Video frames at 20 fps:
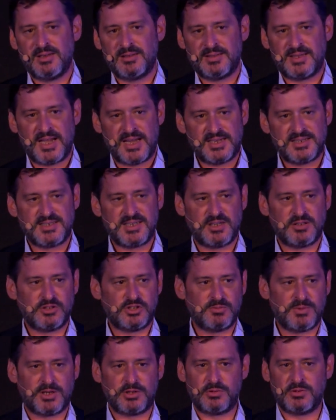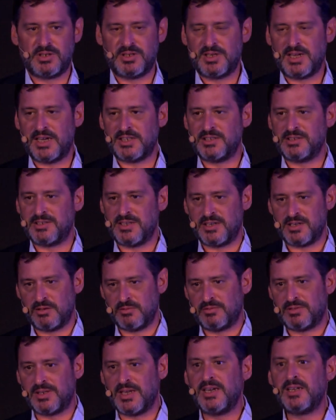10 anos de maturidade,
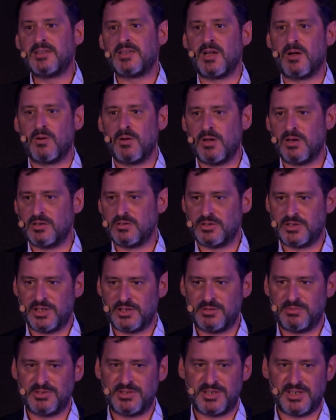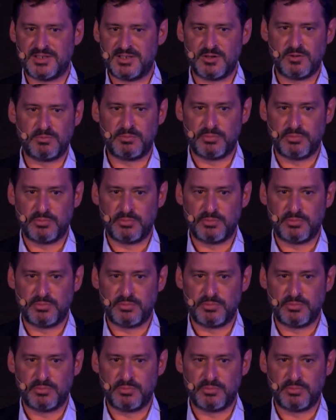integrando 30 órgãos da administração